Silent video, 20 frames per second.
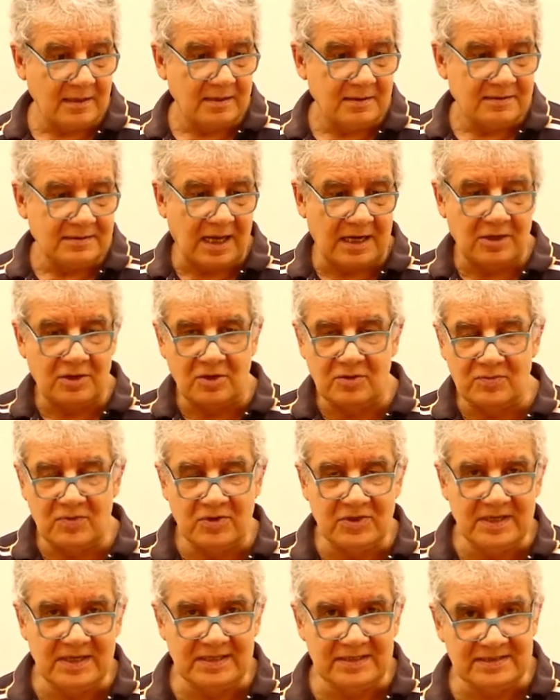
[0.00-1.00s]
tal como
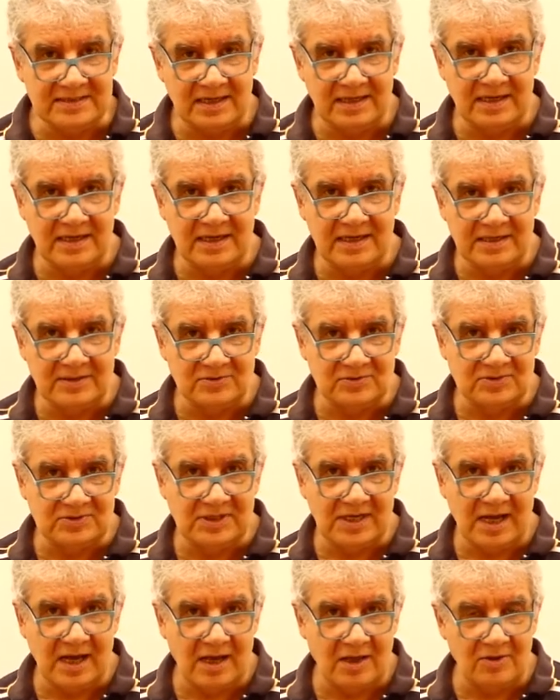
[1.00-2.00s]
dice el
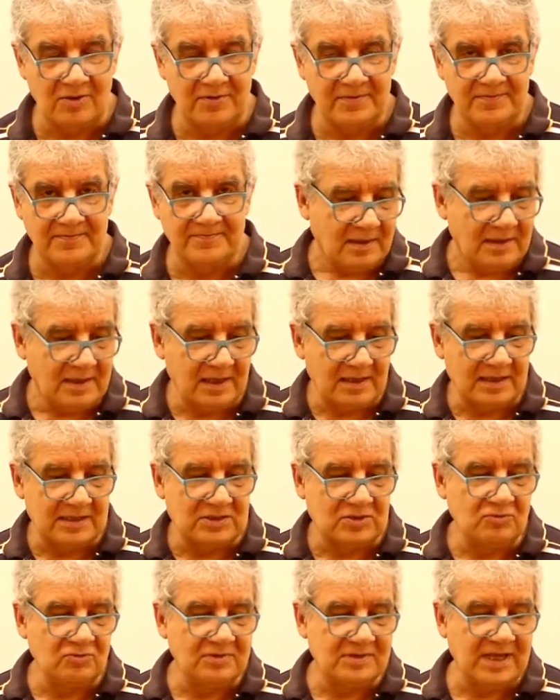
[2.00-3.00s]
enunciado, que
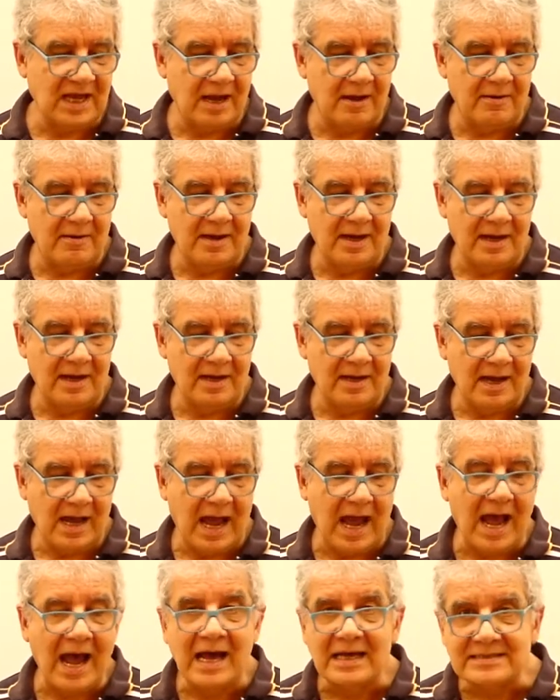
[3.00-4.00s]
resultaba
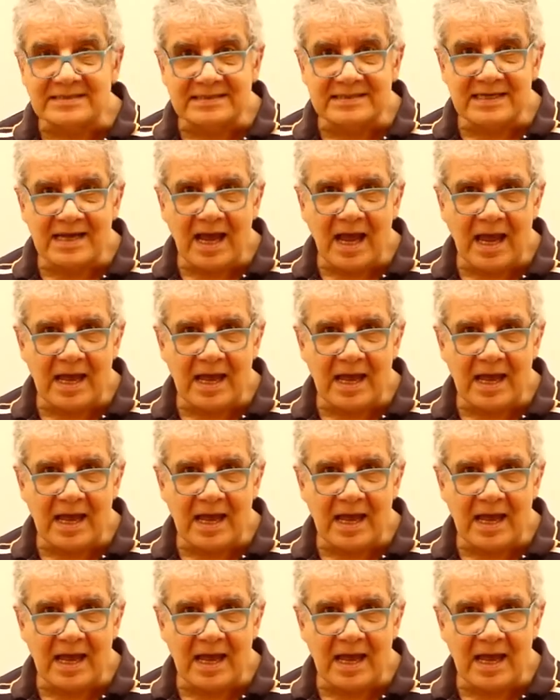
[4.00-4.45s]
hacia